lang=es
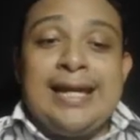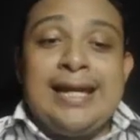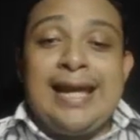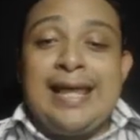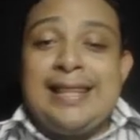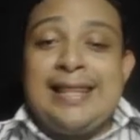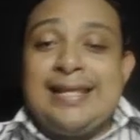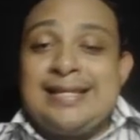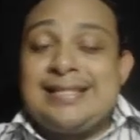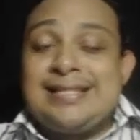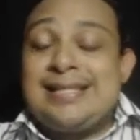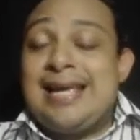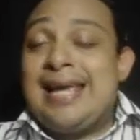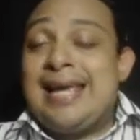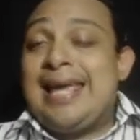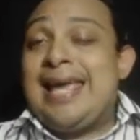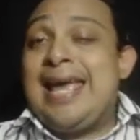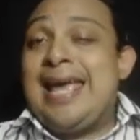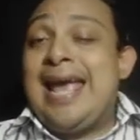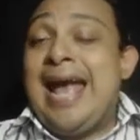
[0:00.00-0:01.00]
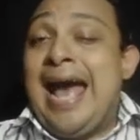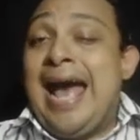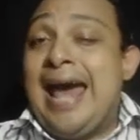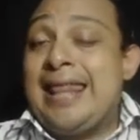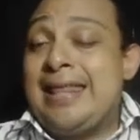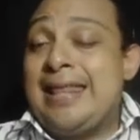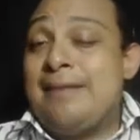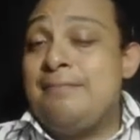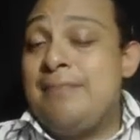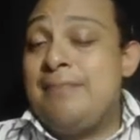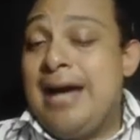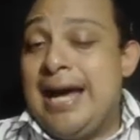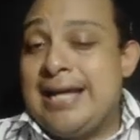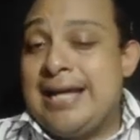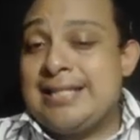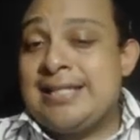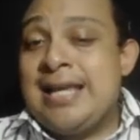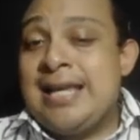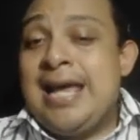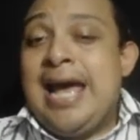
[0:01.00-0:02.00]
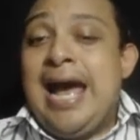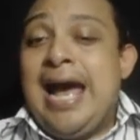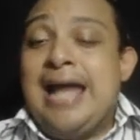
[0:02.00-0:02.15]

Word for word: que dice que además